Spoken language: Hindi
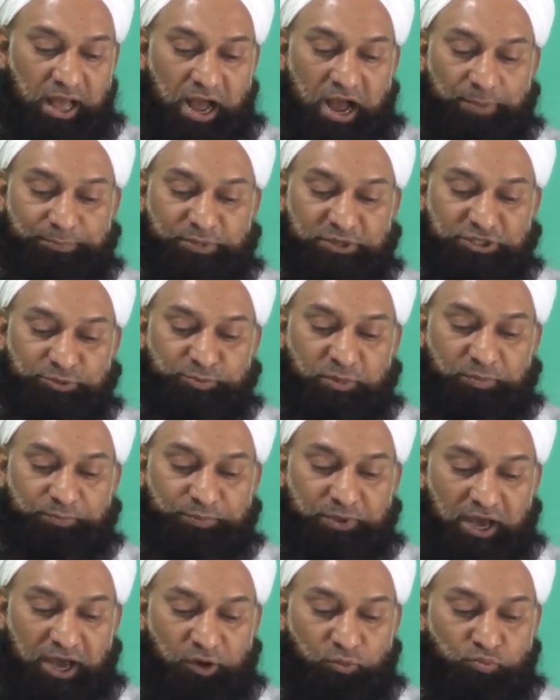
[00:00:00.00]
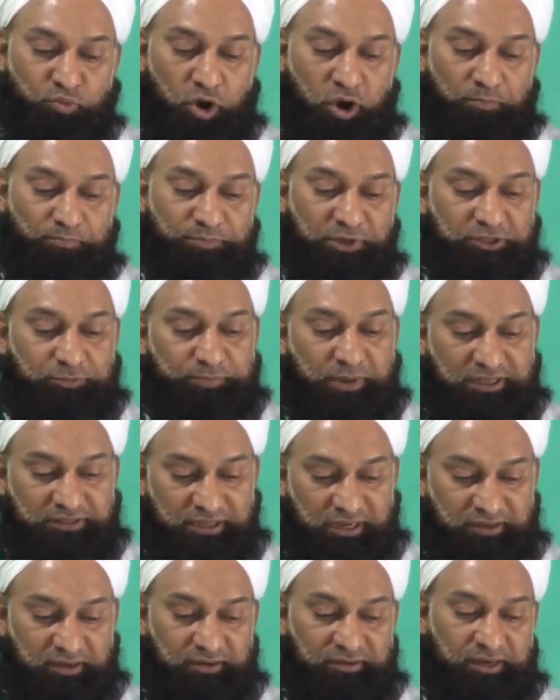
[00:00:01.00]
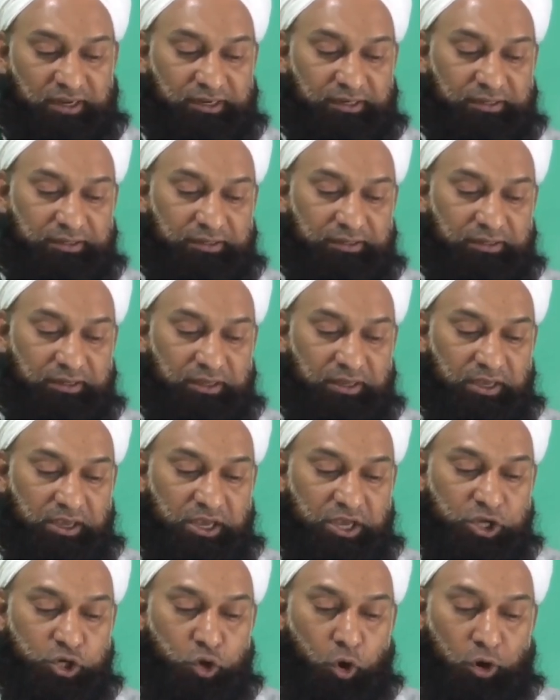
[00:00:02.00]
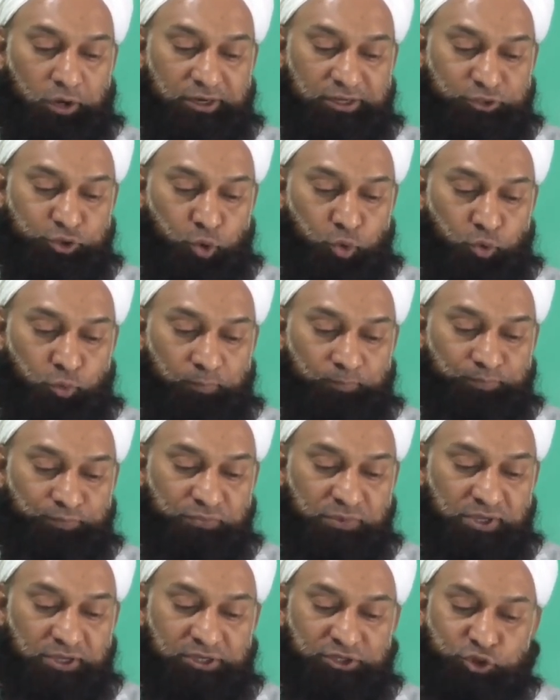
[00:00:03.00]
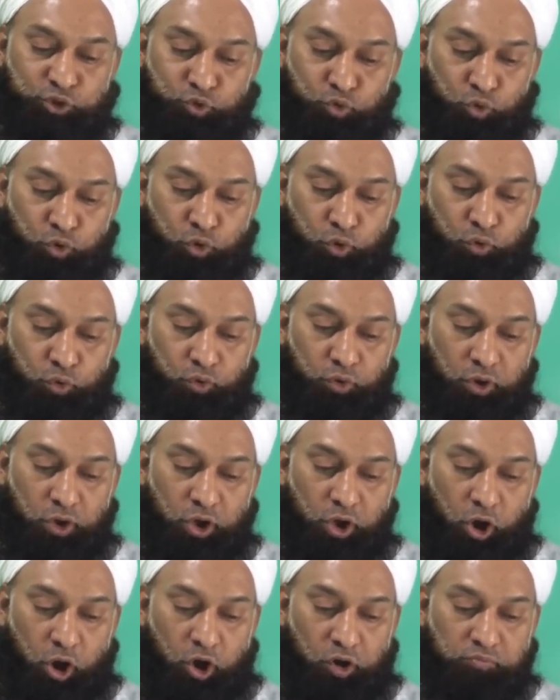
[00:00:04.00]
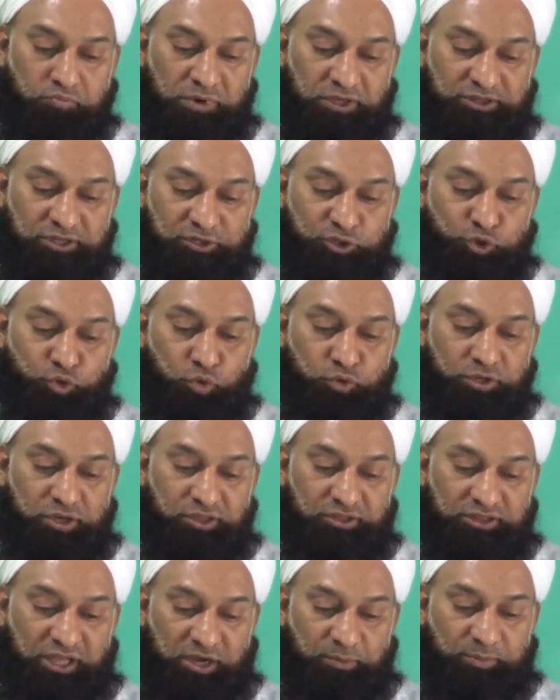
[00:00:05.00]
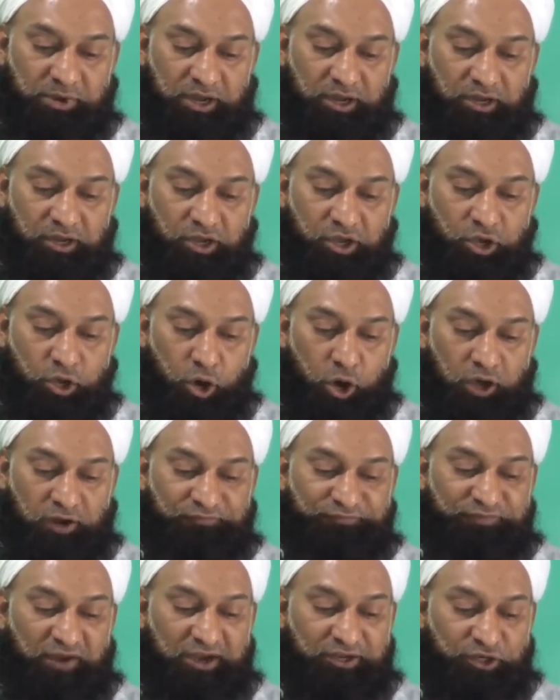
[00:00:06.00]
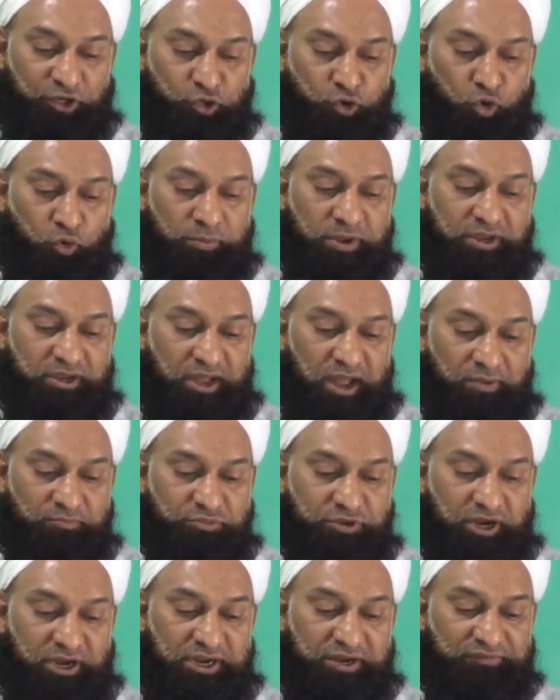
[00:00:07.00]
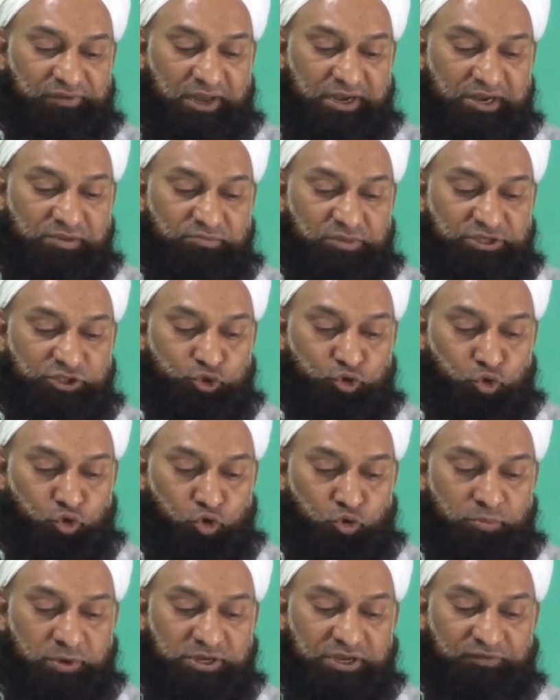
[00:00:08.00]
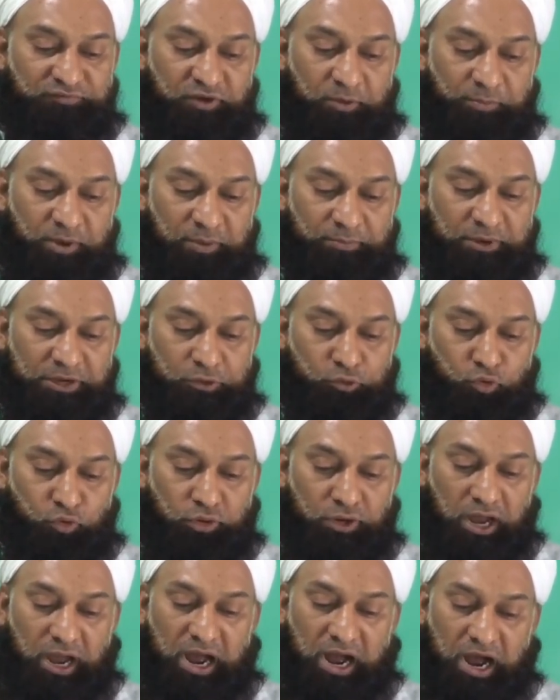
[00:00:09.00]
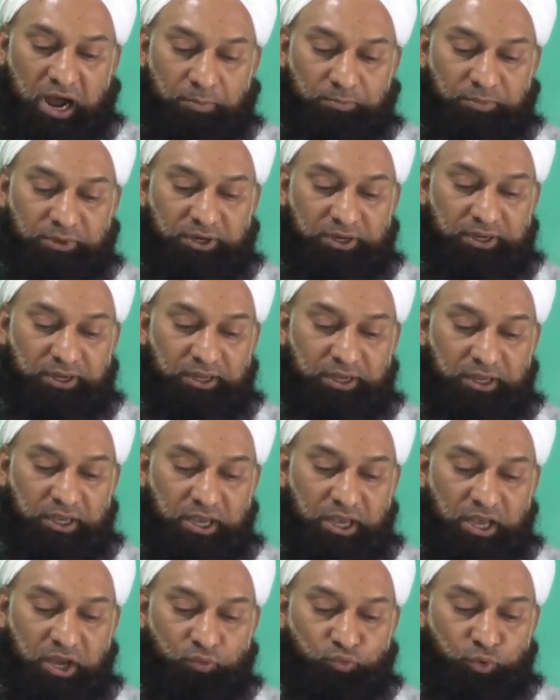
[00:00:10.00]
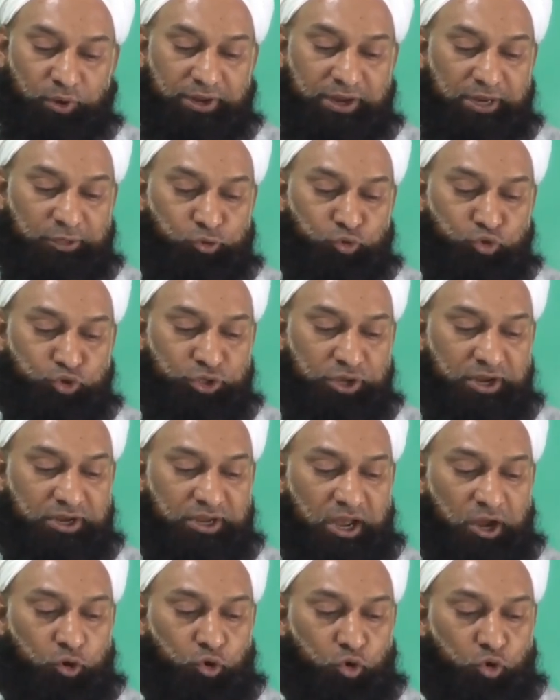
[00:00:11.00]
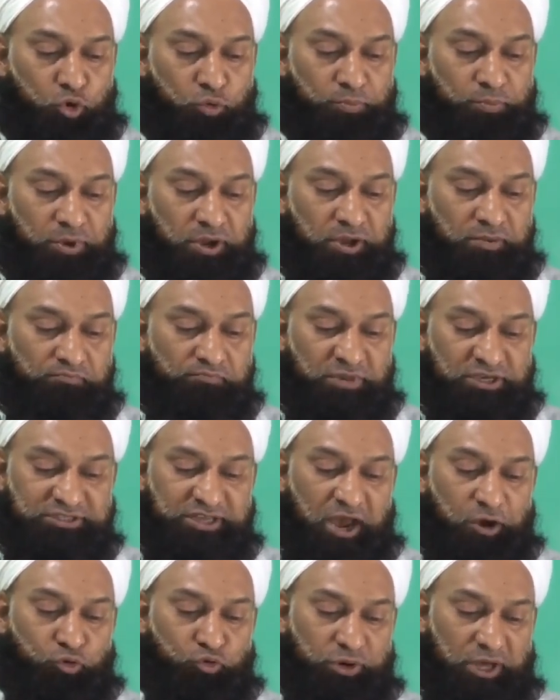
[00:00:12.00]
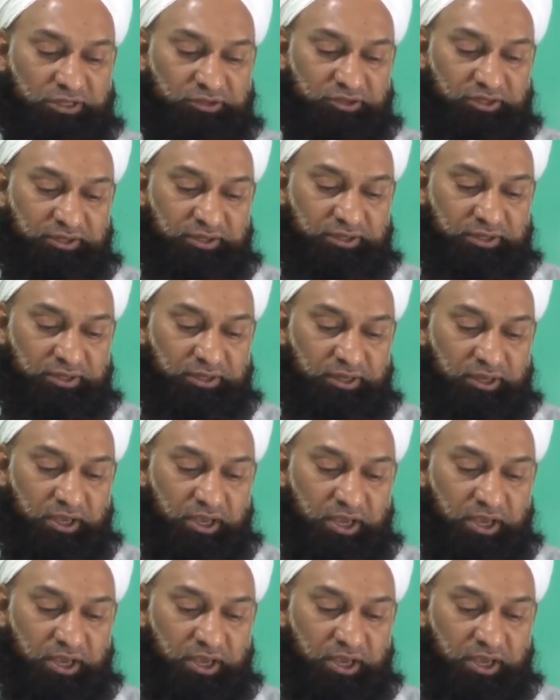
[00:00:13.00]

आपस में प्यार मोहब्बत पैदा करना है कॉलेजों स्कूलों और मदरसों के तलबा और फैक्ट्रियों में काम करने वाले मजदूरों में ये वबा बिल्कुल आम है वो एक दूसरे का खूब मजाक उड़ाते हैं